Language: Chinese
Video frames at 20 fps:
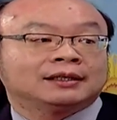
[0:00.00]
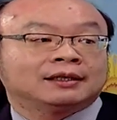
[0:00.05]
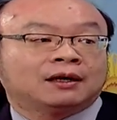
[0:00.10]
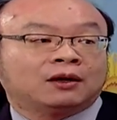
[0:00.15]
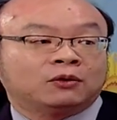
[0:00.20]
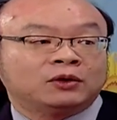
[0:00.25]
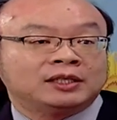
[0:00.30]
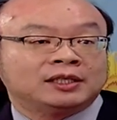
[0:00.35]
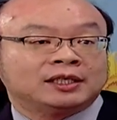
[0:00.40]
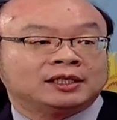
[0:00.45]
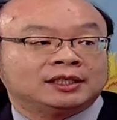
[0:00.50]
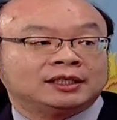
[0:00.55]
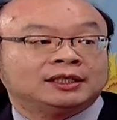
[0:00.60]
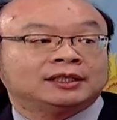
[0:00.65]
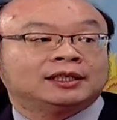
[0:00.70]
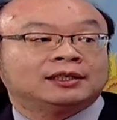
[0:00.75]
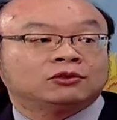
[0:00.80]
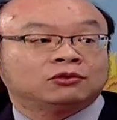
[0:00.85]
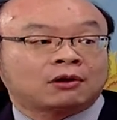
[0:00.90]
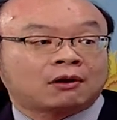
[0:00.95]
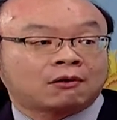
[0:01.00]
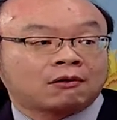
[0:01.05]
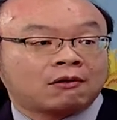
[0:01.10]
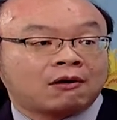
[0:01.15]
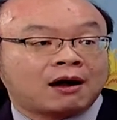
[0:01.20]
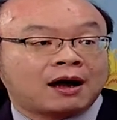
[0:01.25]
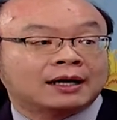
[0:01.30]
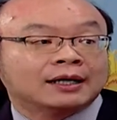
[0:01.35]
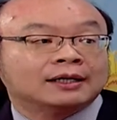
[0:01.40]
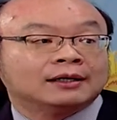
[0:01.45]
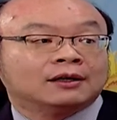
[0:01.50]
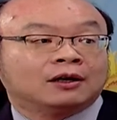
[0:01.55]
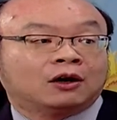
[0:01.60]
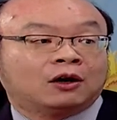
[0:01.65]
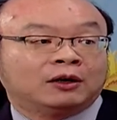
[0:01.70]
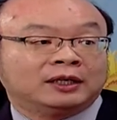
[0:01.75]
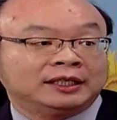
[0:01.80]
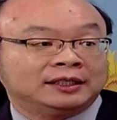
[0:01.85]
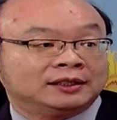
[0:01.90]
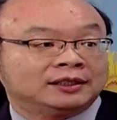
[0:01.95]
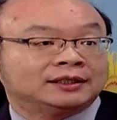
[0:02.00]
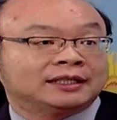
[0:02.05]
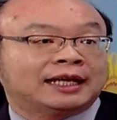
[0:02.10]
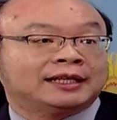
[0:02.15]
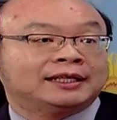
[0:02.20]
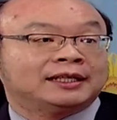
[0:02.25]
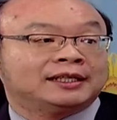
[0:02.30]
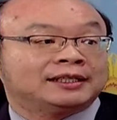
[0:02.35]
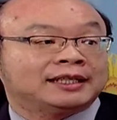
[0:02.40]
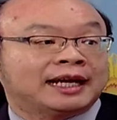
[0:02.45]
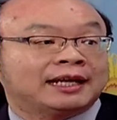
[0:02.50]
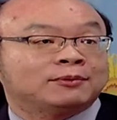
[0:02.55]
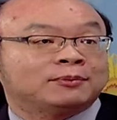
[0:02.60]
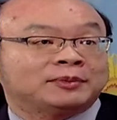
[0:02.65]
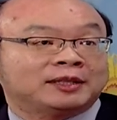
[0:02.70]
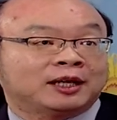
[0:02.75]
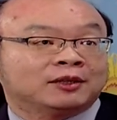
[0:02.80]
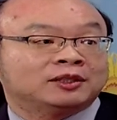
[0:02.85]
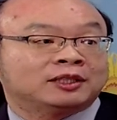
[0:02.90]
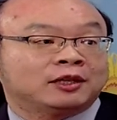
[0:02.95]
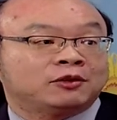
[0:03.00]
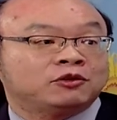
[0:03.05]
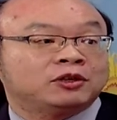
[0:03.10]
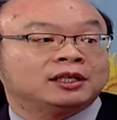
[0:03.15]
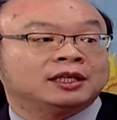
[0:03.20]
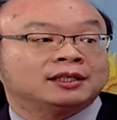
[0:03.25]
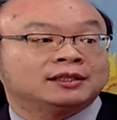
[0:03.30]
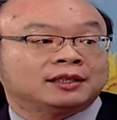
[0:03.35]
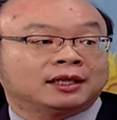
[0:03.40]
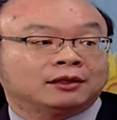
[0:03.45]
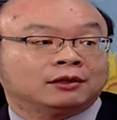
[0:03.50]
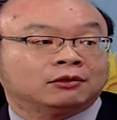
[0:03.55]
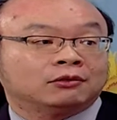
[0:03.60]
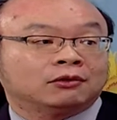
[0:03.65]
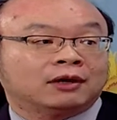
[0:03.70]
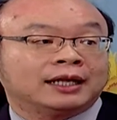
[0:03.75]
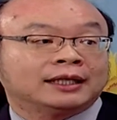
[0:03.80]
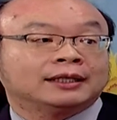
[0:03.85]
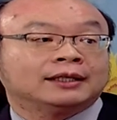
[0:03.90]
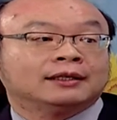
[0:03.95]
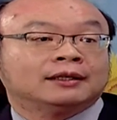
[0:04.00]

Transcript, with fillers: 哦，问仔细你的状况，哦，医师才能下比较正确的诊断。